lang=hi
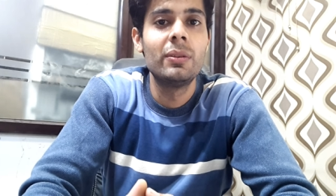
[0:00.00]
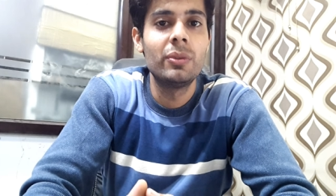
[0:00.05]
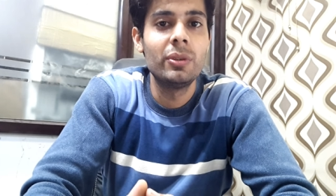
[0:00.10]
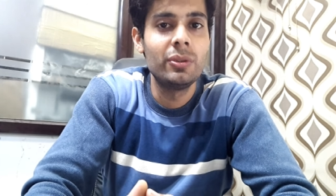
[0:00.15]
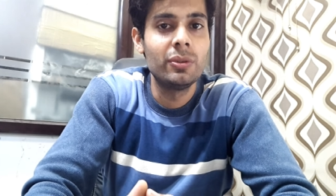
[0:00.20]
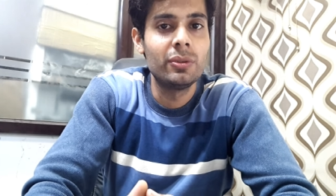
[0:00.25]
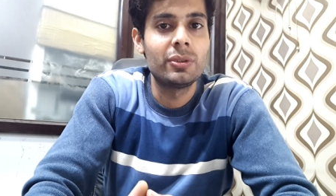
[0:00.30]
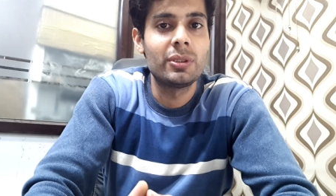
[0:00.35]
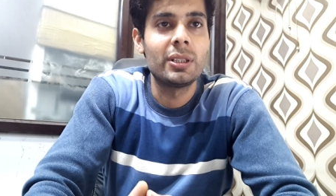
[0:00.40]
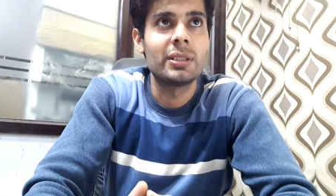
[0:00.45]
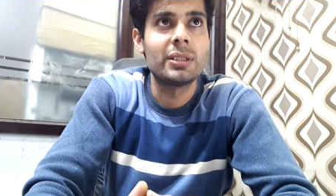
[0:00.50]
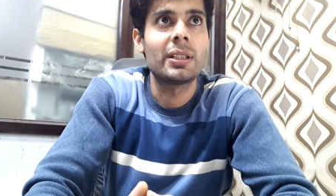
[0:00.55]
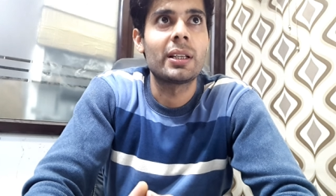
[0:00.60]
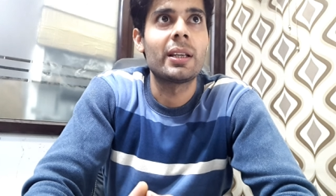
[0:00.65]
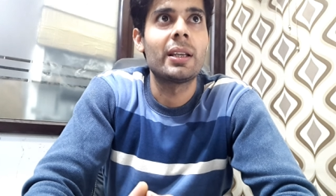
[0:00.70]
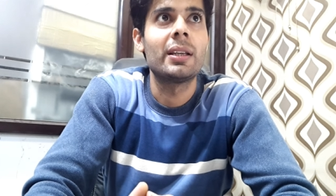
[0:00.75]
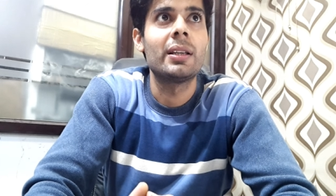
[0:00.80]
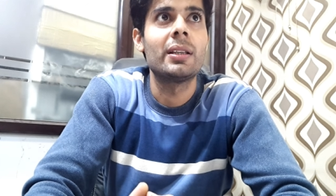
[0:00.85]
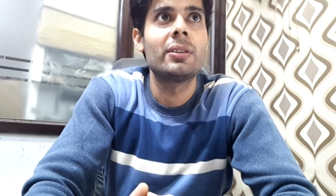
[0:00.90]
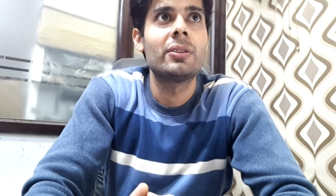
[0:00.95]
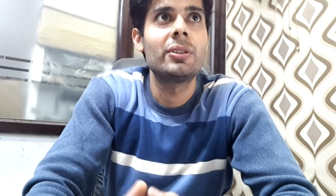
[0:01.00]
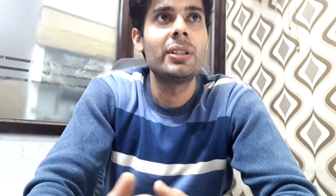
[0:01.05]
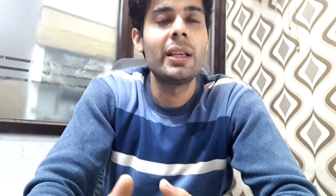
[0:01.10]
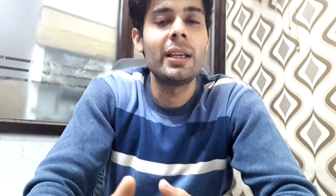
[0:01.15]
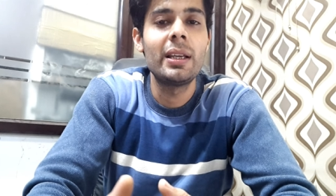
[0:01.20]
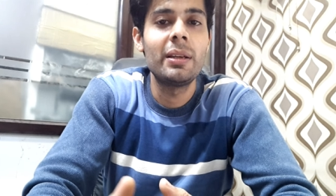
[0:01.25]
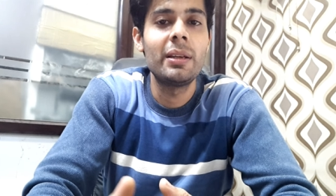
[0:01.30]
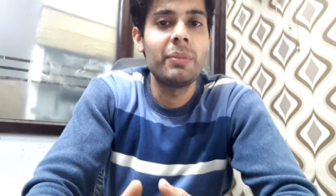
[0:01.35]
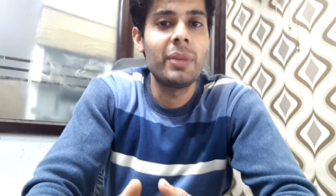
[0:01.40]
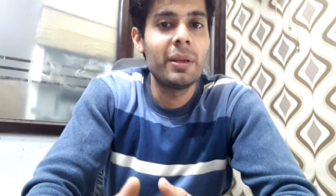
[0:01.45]
वो यूज कर सकें तो
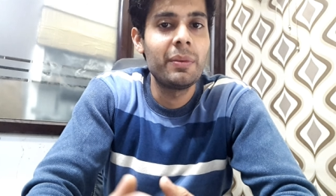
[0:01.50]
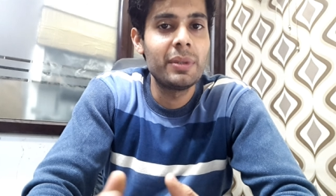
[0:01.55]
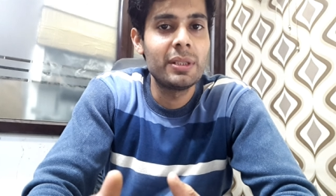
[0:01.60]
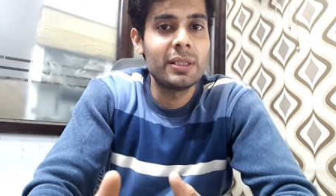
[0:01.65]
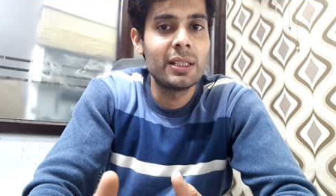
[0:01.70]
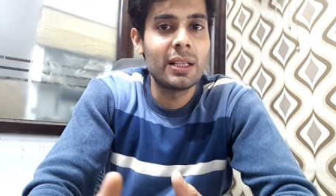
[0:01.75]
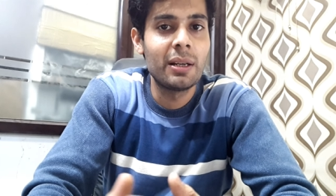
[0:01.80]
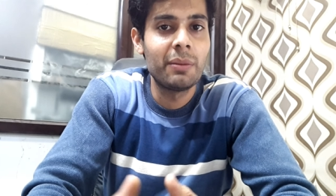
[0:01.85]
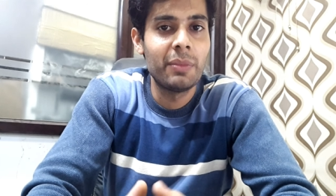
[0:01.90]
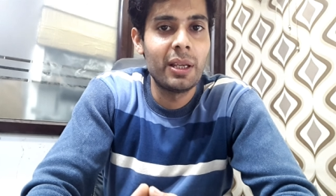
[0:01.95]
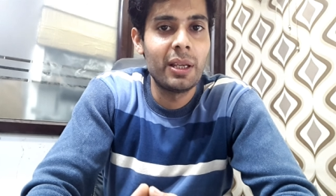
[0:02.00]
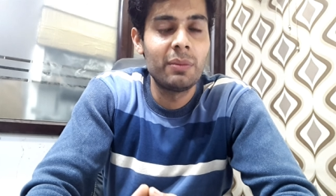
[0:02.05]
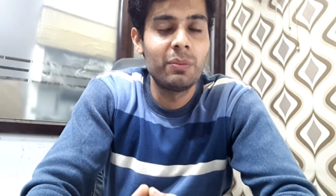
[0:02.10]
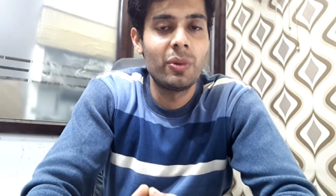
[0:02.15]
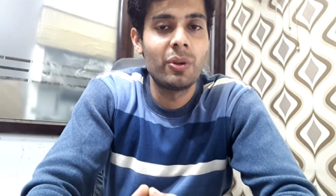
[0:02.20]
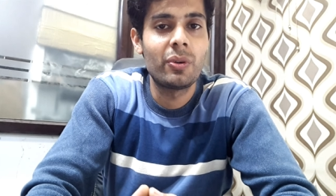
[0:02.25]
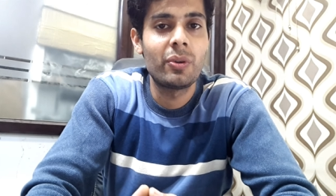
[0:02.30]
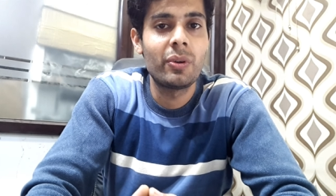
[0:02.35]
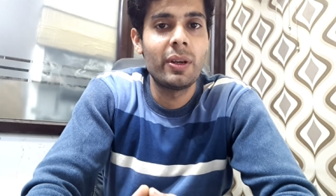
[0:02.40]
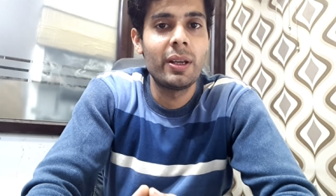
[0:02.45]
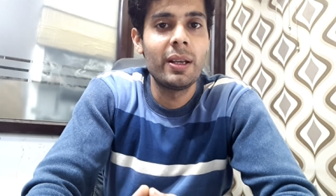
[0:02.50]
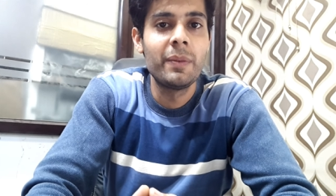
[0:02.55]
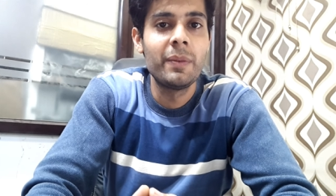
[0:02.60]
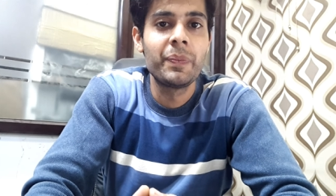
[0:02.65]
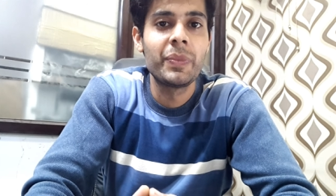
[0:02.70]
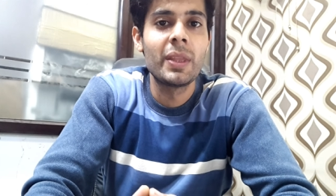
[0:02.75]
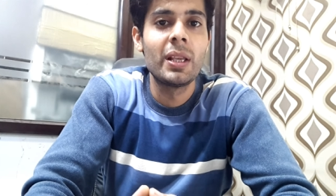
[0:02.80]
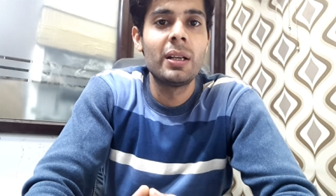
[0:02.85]
ये बीबीसी का मेन मोटो है